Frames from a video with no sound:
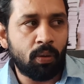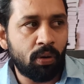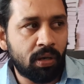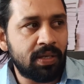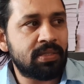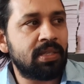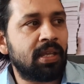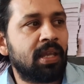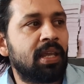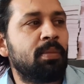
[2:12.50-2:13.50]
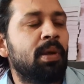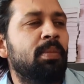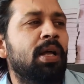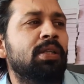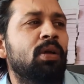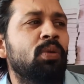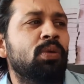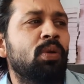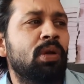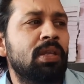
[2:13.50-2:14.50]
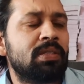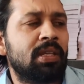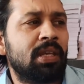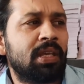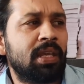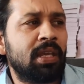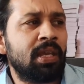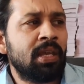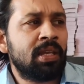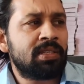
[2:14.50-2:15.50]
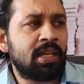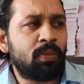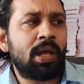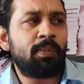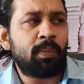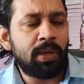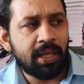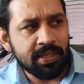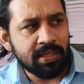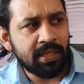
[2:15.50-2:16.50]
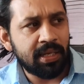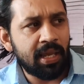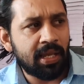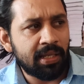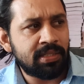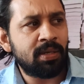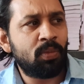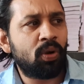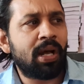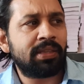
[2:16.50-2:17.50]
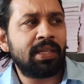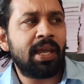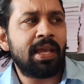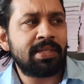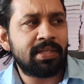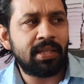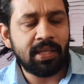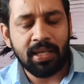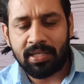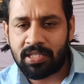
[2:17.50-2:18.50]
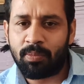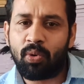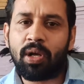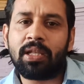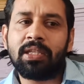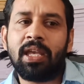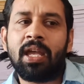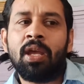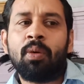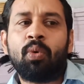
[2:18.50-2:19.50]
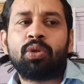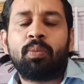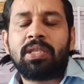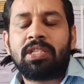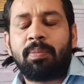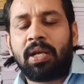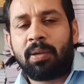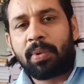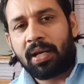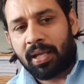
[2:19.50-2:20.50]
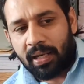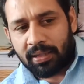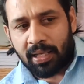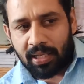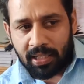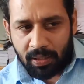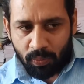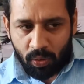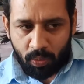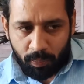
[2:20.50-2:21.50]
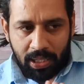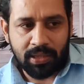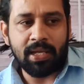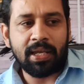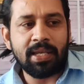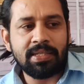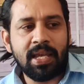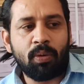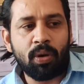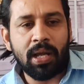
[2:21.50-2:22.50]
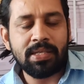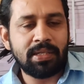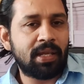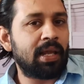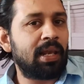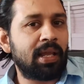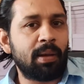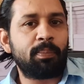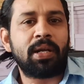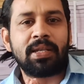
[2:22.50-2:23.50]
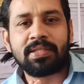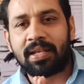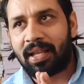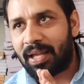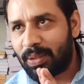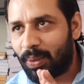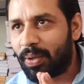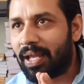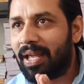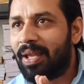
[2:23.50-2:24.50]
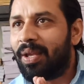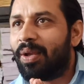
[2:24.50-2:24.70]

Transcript: और रीजनिंग की मैं बात करूँ तो रीजनिंग की सिकवाल पब्लिकेशन की एक अच्छी बुक आती है एस चंद की अच्छी बुक आती है वो तो बच्चे पे डिपेंड करता है कि वो पढ़ता कैसा है और आजकल कंपटीशन का दौर है